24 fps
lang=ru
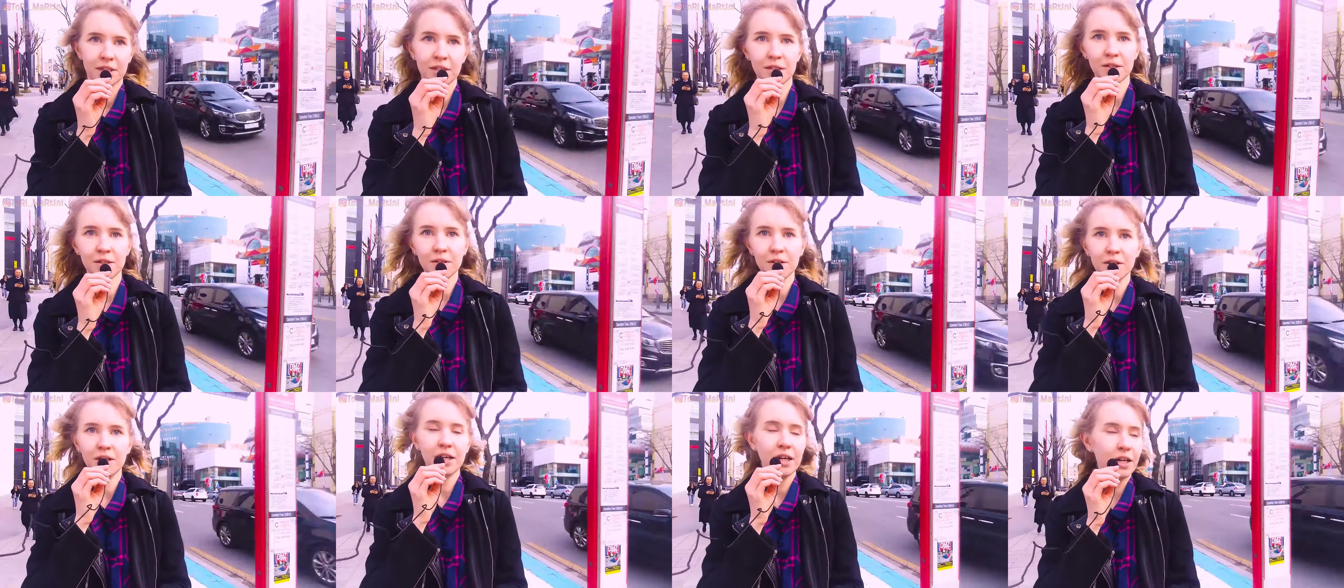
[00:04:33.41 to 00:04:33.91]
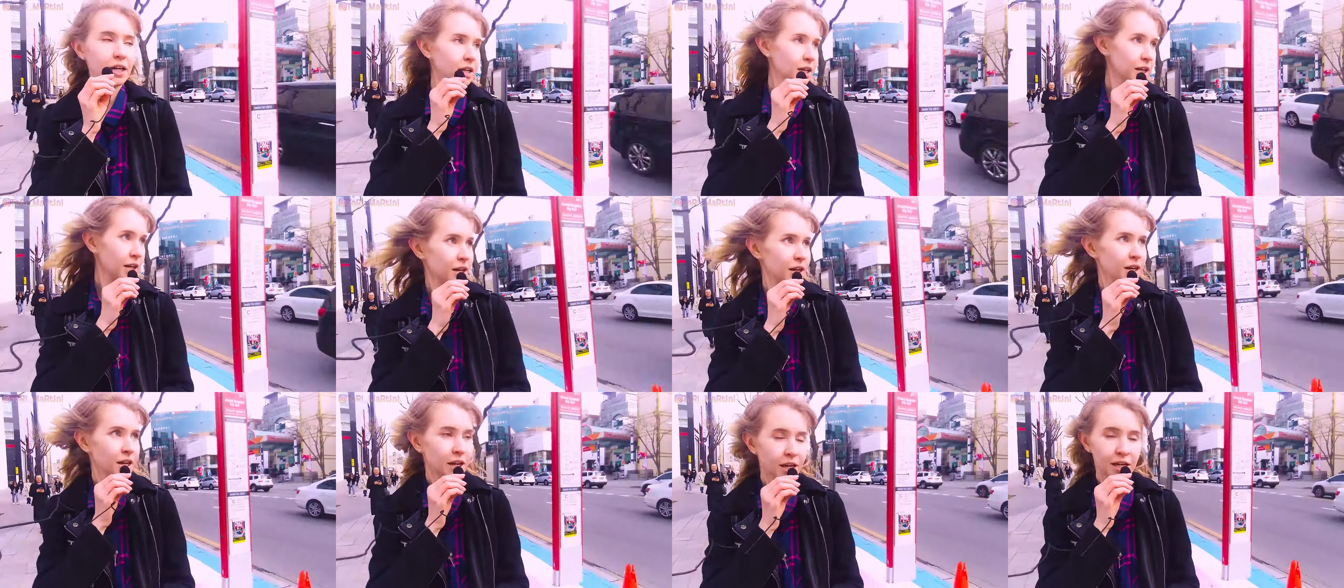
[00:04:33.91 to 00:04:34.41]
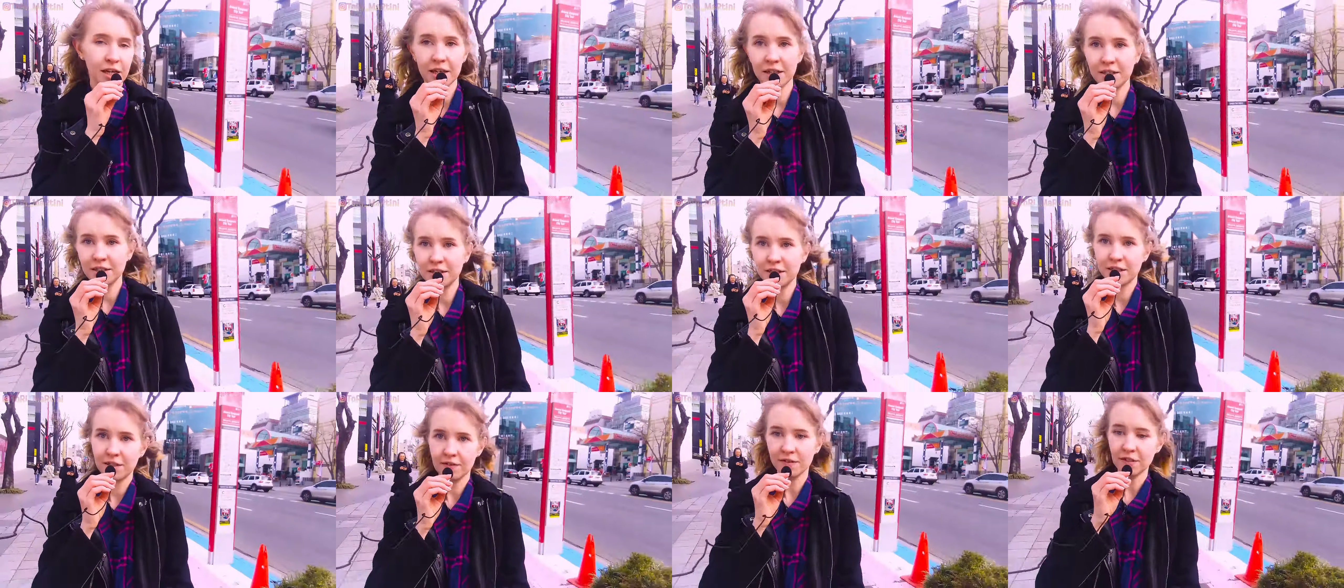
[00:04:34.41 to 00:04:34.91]
Ну и да,
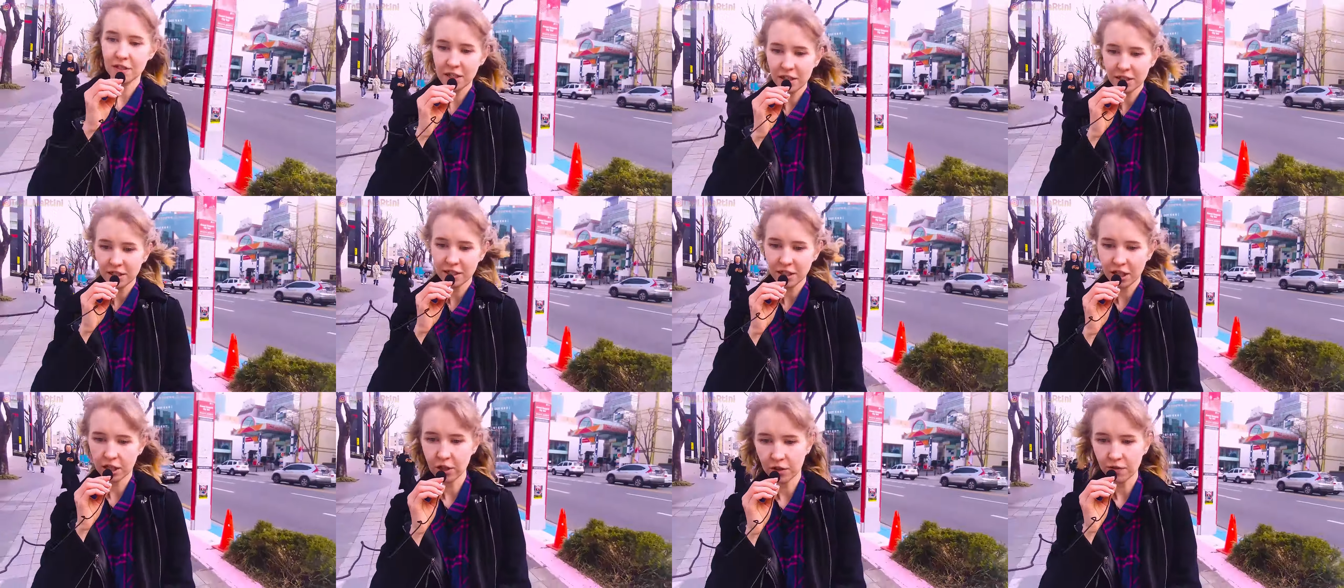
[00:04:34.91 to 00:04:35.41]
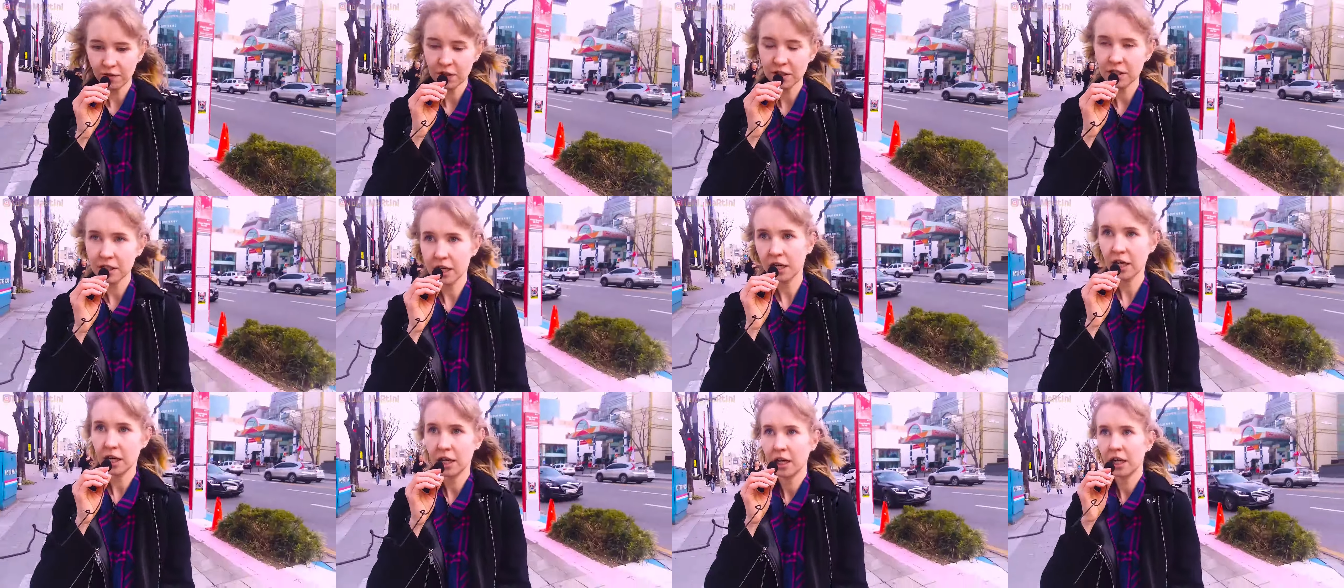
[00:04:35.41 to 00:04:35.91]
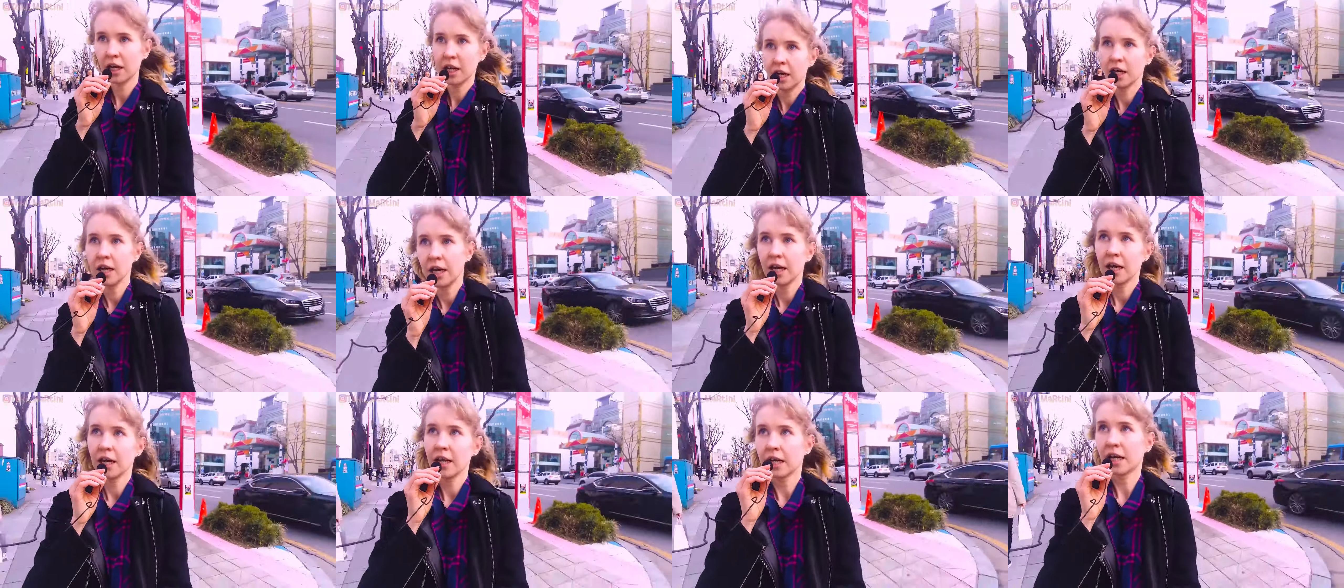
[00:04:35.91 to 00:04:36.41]
их действительно становится
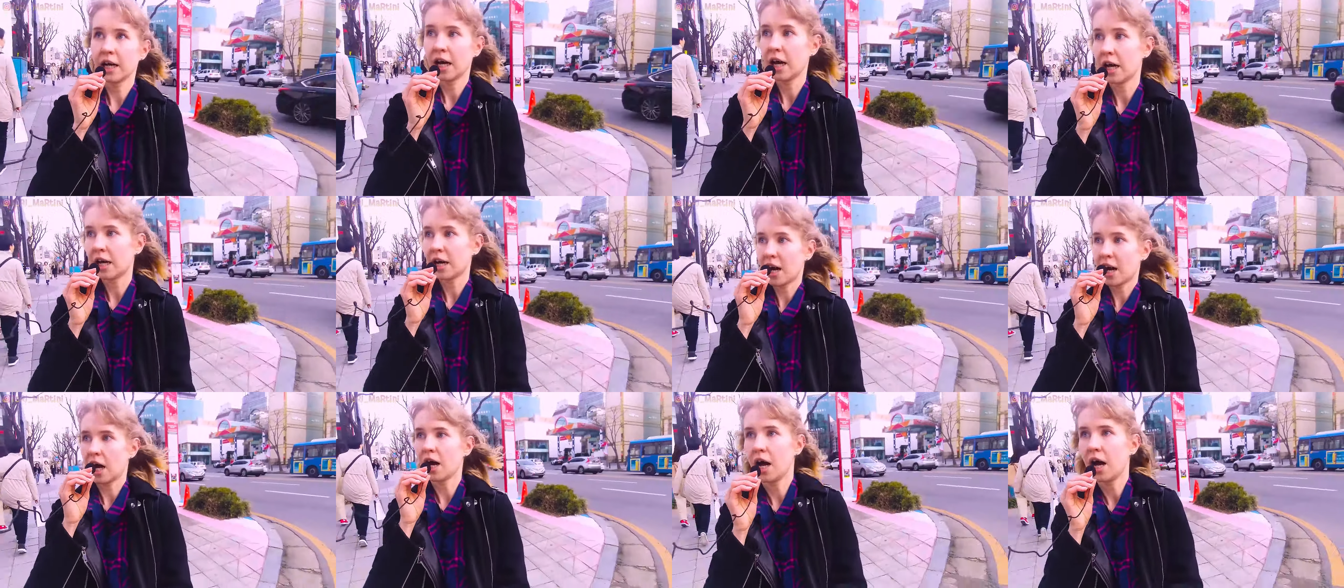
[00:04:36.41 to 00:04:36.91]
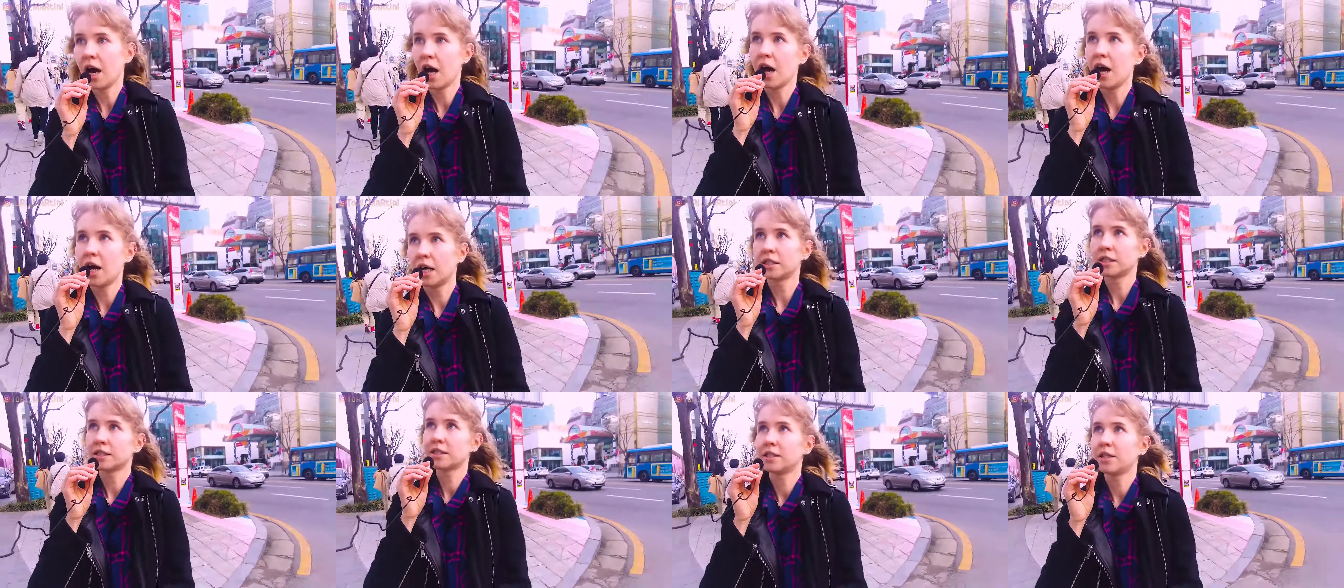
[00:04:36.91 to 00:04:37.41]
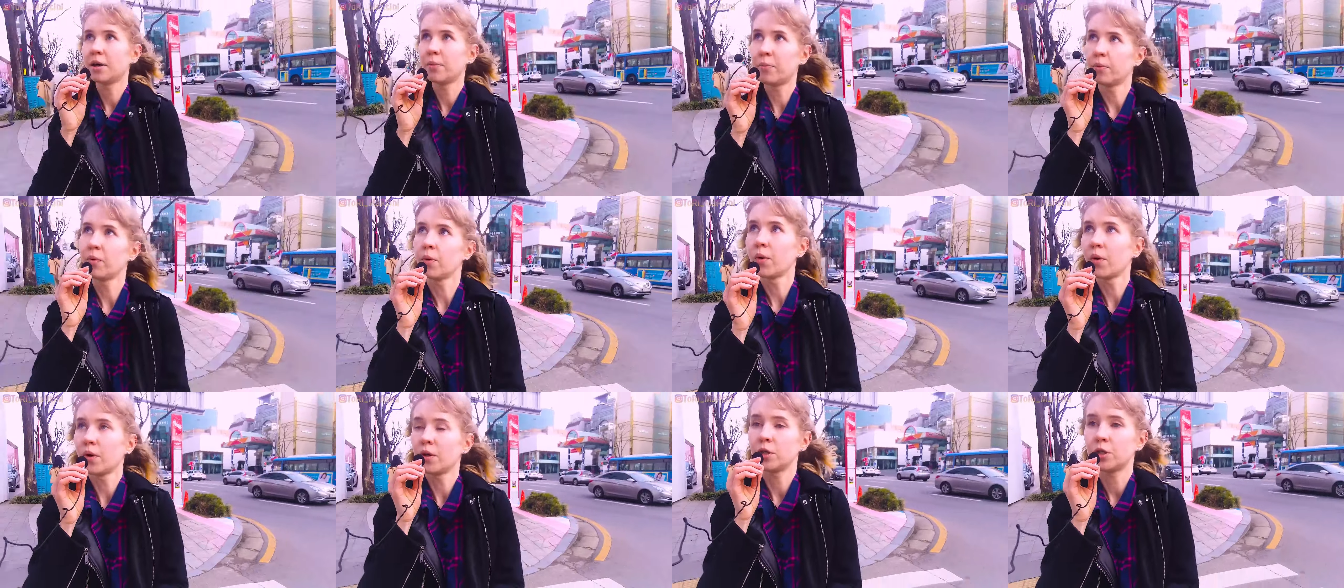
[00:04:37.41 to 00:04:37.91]
гораздо
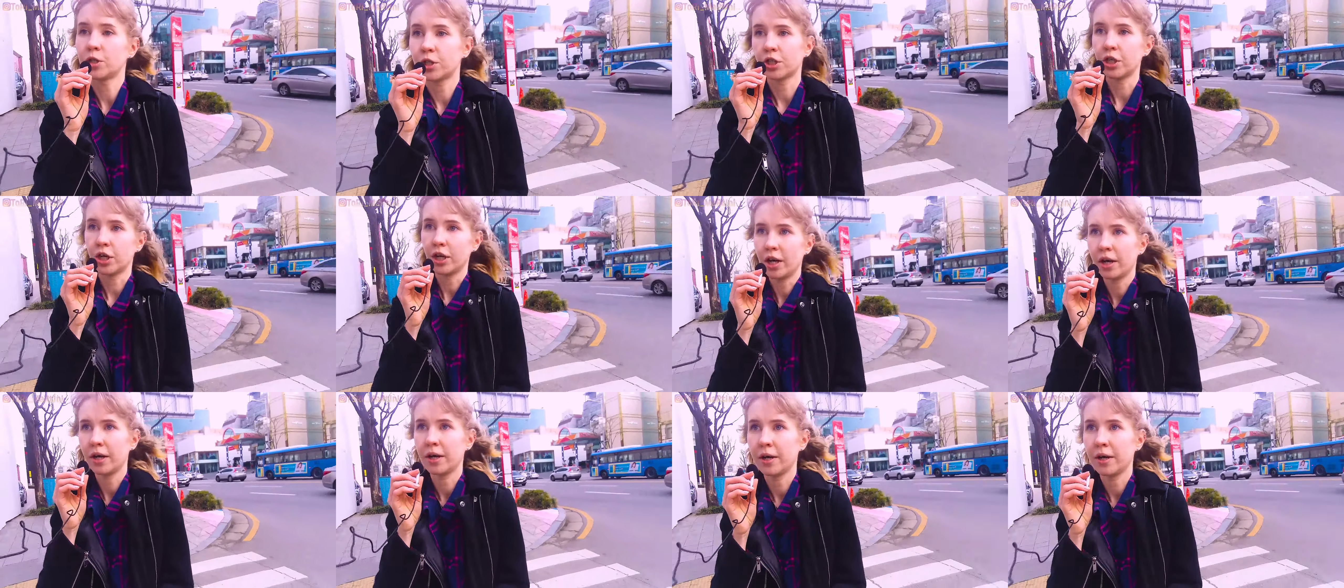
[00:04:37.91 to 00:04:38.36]
больше.